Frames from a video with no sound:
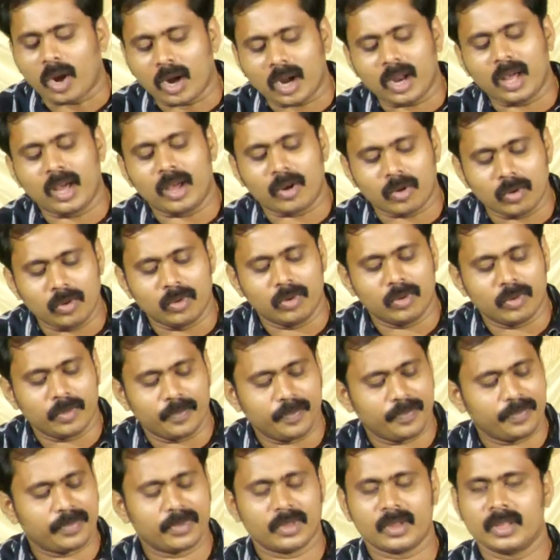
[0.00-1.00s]
కొన్నారు
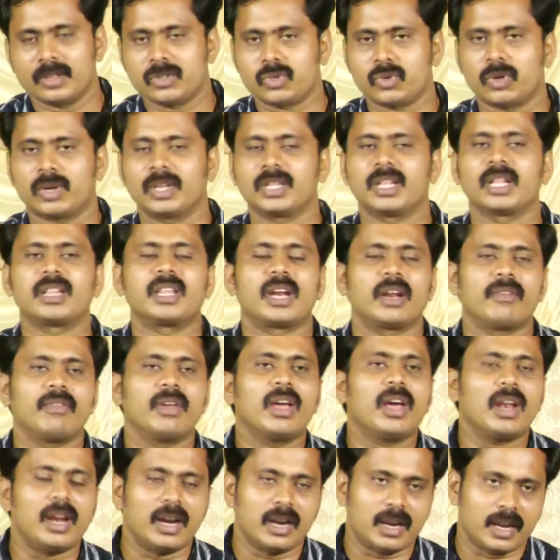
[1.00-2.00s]
సుగంధ
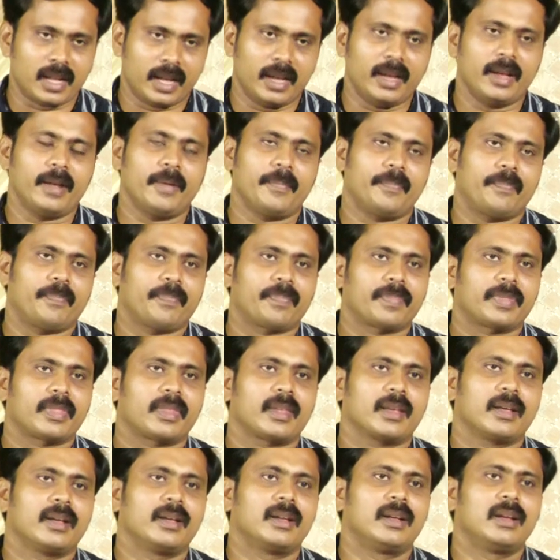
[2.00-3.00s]
ద్రవ్యాలు అంటే
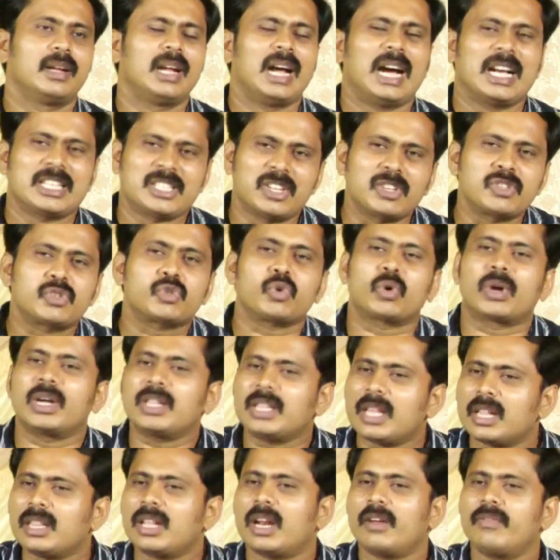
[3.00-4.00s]
అసలు
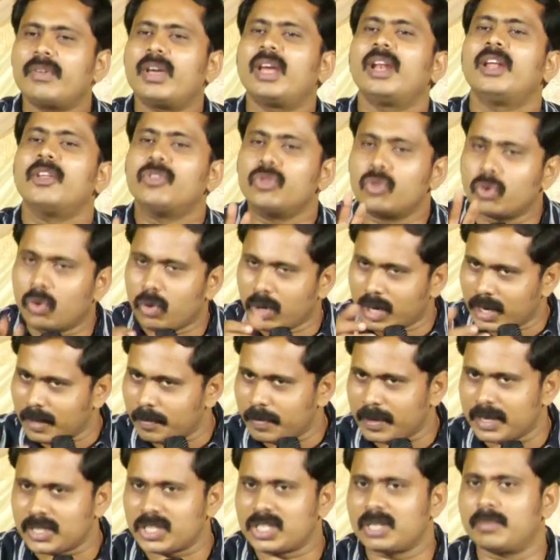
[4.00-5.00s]
సుగంధ ద్రవ్యాలు ఎందుకు అన్న
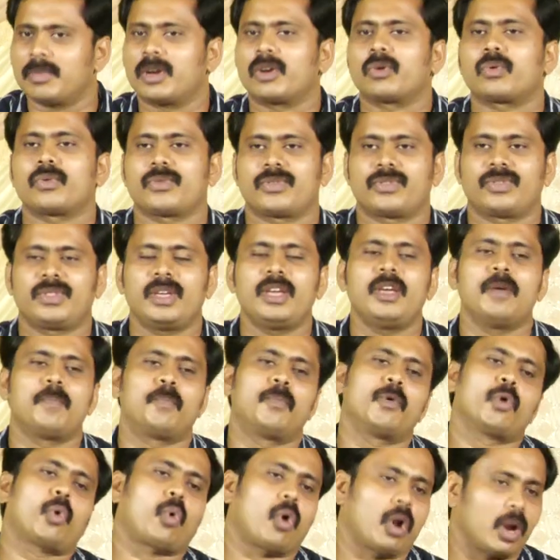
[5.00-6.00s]
ప్రశ్న మనకు వస్తే
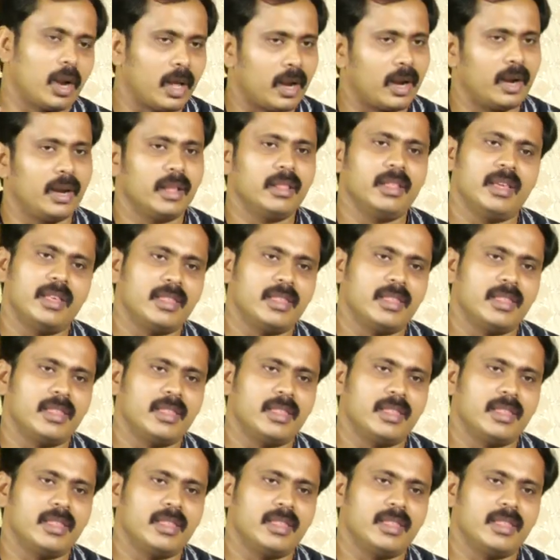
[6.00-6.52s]
ఎప్పుడు కొన్నారనేది